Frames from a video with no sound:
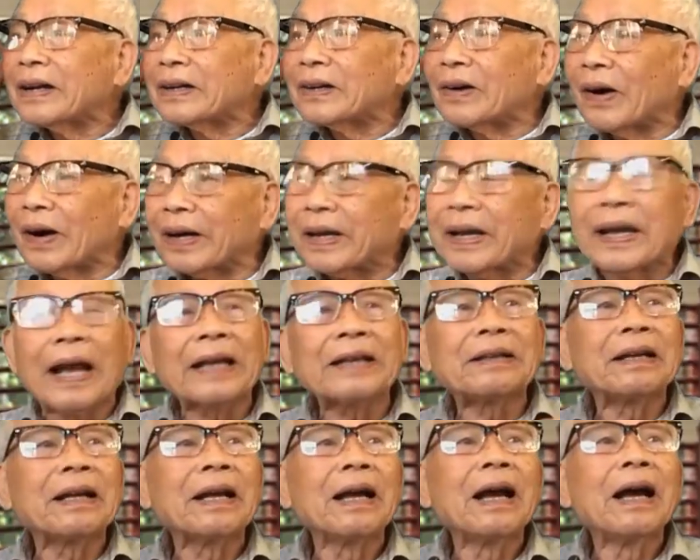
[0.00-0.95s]
Rồi cái
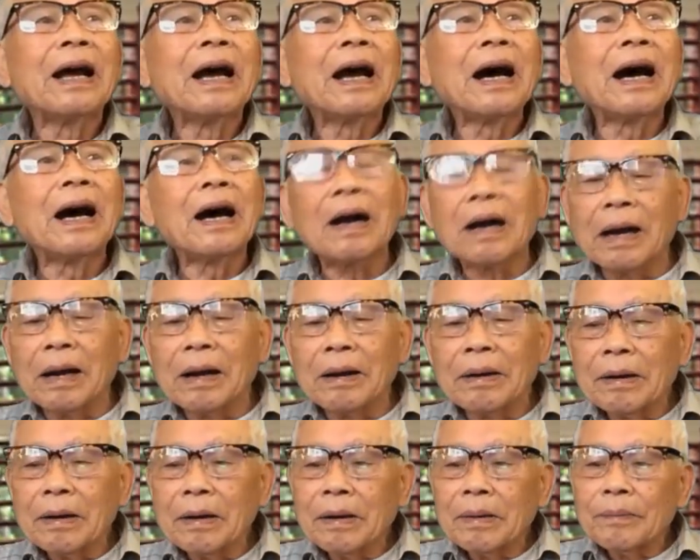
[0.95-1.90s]
anh à,
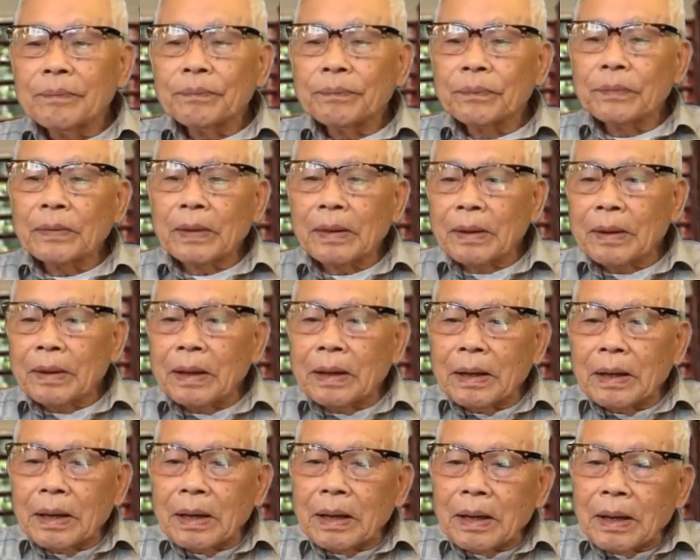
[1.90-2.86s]

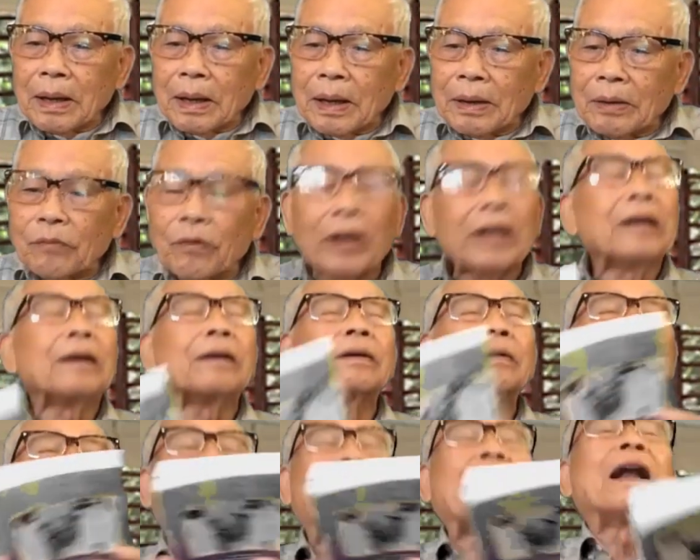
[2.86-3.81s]
anh
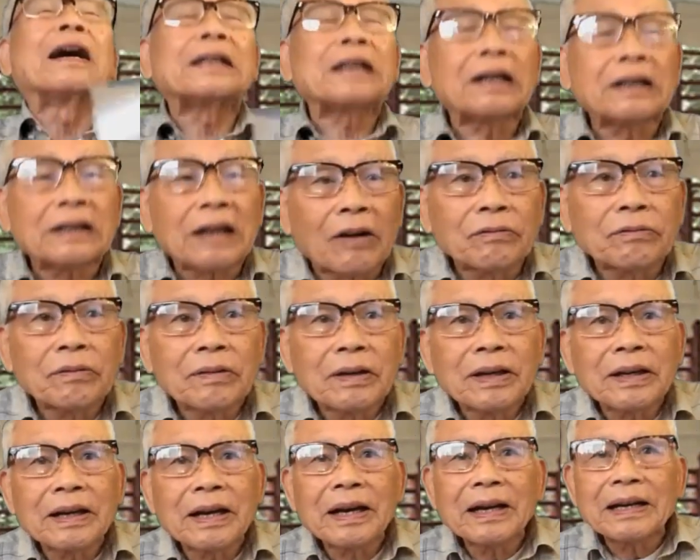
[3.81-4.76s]
Nguyễn Văn Lạc Giang Đông
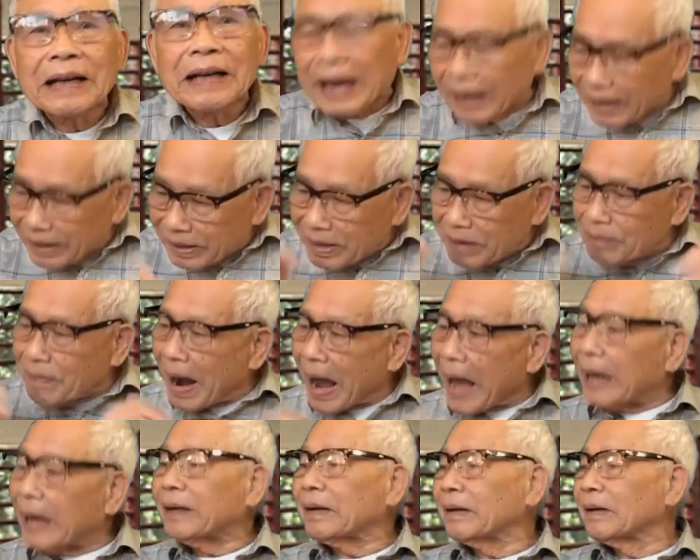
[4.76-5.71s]
là cái người
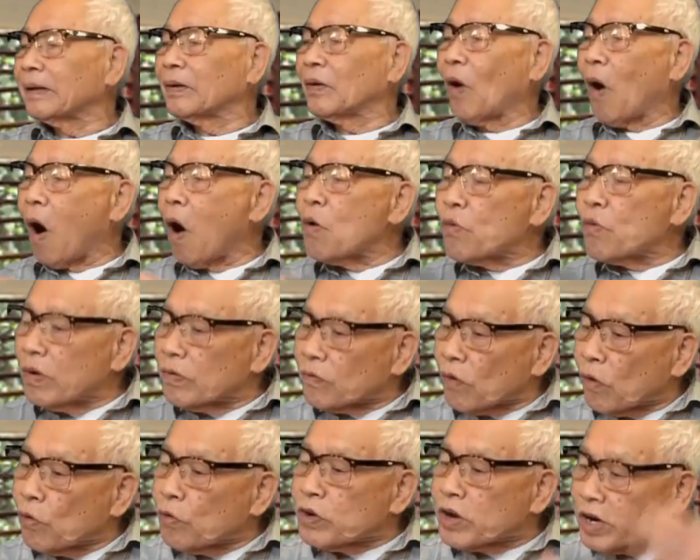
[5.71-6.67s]
bạn do
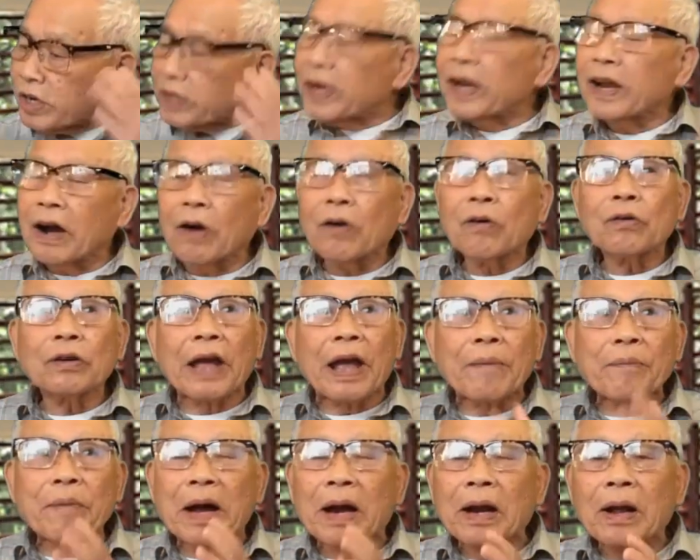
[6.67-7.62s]
Nguyễn Vũ giới thiệu
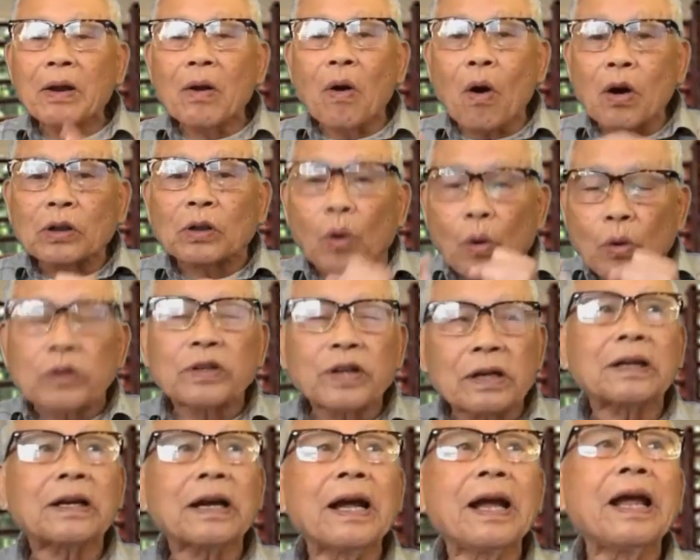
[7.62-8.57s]
để mà lo tổ
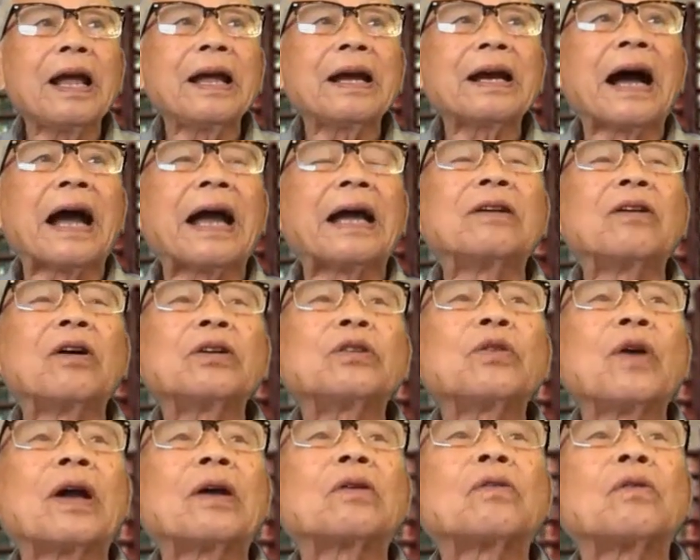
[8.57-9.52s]
chức cái ngày nói
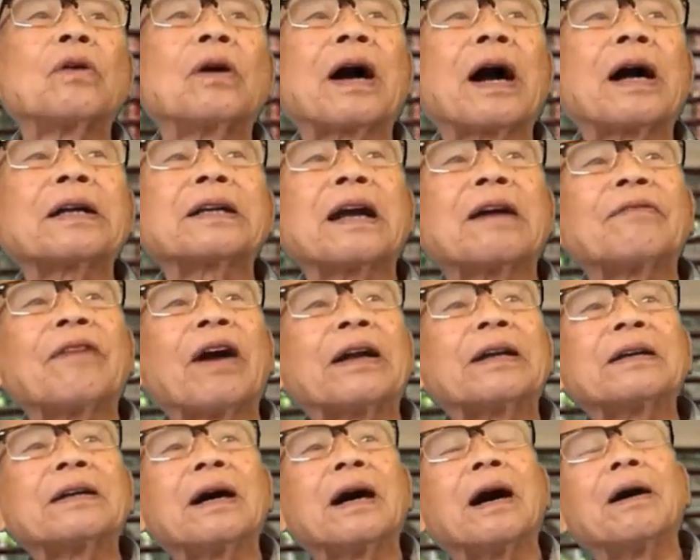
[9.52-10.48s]
chuyện của các nhà
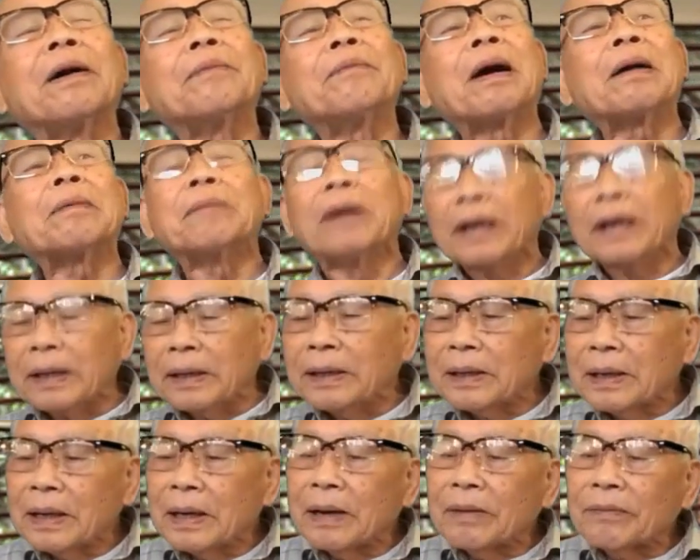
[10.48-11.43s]
văn ở Bắc Mỹ
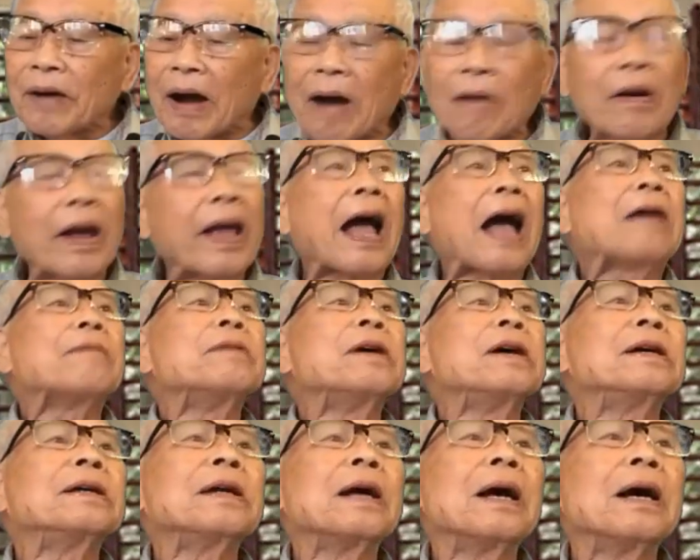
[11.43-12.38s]
vào ngày hai
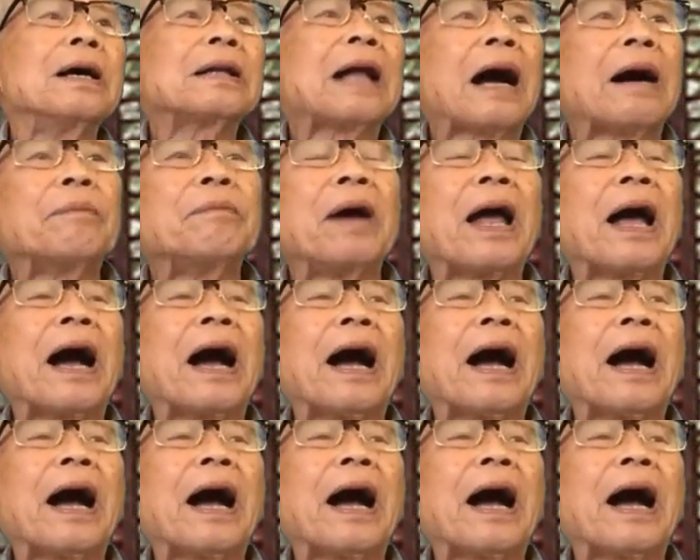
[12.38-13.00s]
mươi tháng mười